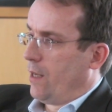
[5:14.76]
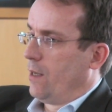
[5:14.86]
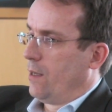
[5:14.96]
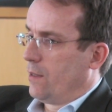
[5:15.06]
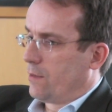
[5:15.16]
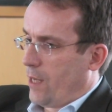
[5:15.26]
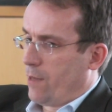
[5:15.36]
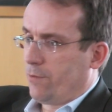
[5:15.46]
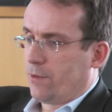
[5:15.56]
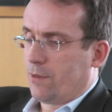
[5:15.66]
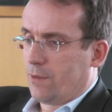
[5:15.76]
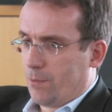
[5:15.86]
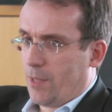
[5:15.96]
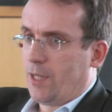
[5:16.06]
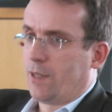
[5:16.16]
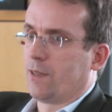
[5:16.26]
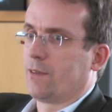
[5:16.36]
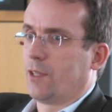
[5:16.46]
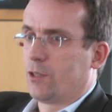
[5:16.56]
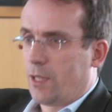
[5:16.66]
äh, es nervt ziemlich,
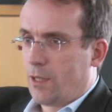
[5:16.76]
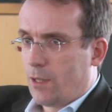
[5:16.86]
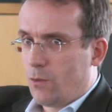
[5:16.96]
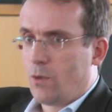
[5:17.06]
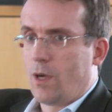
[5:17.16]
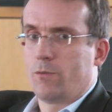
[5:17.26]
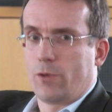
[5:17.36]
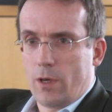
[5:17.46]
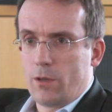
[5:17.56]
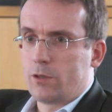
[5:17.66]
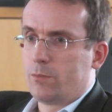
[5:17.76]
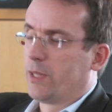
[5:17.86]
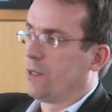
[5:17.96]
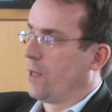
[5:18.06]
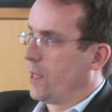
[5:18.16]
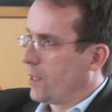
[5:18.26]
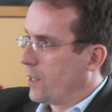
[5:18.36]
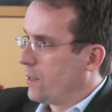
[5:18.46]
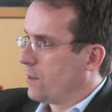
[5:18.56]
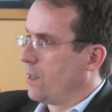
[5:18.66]
dass ich ständig nur am Feuerlöschen bin, eine
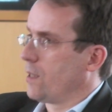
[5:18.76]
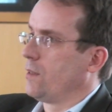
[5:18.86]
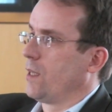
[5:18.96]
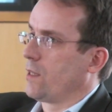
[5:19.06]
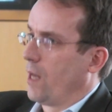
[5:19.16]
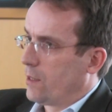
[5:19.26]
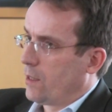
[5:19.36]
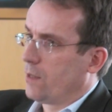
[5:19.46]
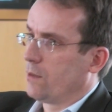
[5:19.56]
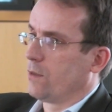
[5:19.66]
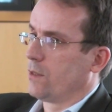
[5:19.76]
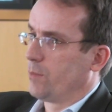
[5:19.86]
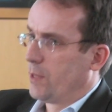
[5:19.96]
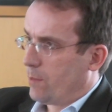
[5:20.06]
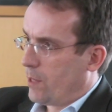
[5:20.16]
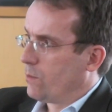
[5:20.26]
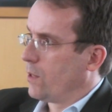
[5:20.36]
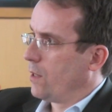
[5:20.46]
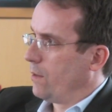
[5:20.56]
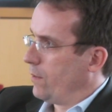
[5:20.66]
Krise nach, nach der anderen und bin immer
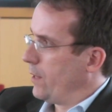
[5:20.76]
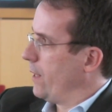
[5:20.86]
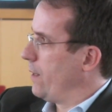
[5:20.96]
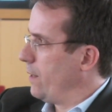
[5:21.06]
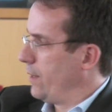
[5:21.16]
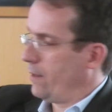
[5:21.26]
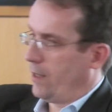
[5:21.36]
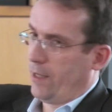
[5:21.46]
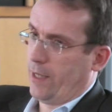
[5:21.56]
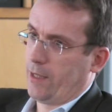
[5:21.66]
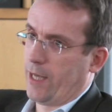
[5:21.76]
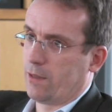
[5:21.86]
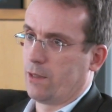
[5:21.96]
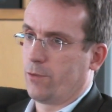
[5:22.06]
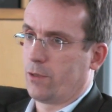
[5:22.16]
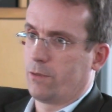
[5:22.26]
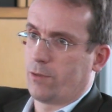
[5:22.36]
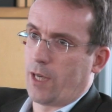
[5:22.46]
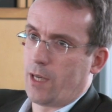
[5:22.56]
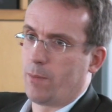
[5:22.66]
nur ich hetze von,
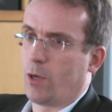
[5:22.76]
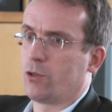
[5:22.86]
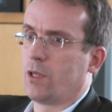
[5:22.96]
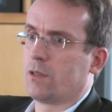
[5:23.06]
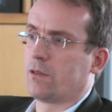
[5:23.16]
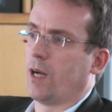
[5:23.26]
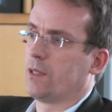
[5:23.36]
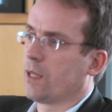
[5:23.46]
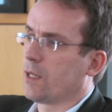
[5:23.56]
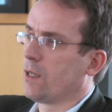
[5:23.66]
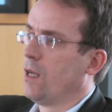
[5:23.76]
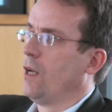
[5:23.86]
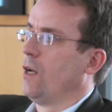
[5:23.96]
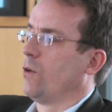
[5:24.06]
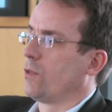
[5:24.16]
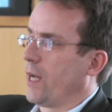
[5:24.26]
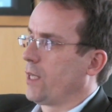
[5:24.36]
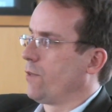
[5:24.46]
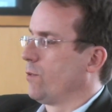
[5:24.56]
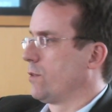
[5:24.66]
von einer Baustelle zur anderen und
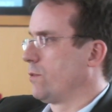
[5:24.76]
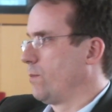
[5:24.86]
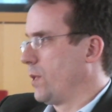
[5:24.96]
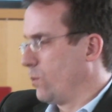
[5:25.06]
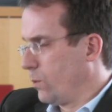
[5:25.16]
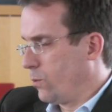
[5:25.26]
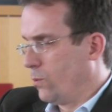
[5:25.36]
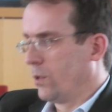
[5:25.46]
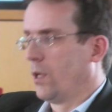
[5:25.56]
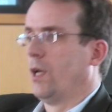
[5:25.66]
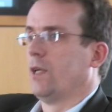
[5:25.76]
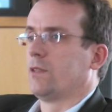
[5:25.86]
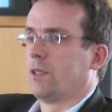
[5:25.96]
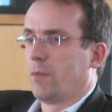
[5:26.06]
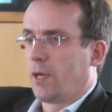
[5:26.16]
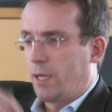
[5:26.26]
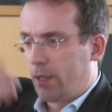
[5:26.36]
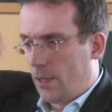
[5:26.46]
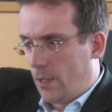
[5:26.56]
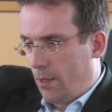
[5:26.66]
eigentlich würde es doch mal Not tun, sich mal
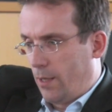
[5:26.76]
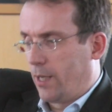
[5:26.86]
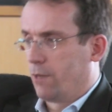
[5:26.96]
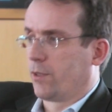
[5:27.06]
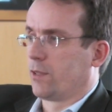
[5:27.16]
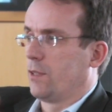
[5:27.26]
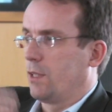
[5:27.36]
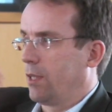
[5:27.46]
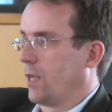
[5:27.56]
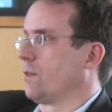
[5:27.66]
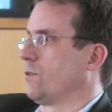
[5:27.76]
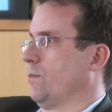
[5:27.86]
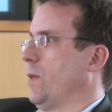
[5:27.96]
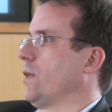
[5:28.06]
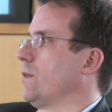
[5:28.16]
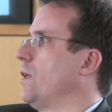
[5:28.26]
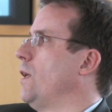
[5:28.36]
richtig längerfristig Gedanken zu machen.